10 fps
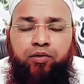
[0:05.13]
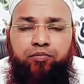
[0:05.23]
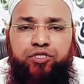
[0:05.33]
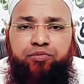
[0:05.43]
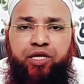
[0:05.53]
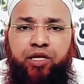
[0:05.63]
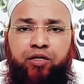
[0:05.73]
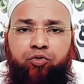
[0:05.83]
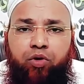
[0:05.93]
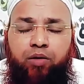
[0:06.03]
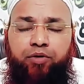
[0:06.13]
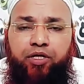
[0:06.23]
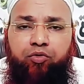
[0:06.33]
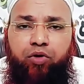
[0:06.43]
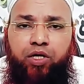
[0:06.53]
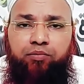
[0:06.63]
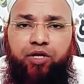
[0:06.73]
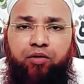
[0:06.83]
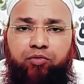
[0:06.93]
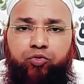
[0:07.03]
बसमीम
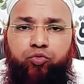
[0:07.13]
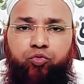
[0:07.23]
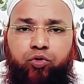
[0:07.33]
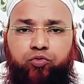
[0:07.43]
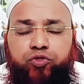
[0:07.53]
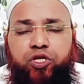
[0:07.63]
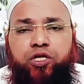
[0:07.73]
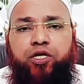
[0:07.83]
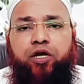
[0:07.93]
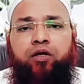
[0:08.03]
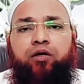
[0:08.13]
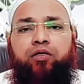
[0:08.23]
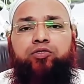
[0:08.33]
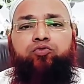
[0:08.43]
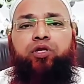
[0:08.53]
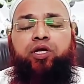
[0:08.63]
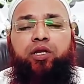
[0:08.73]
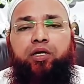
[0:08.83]
नहमदली अला रसूल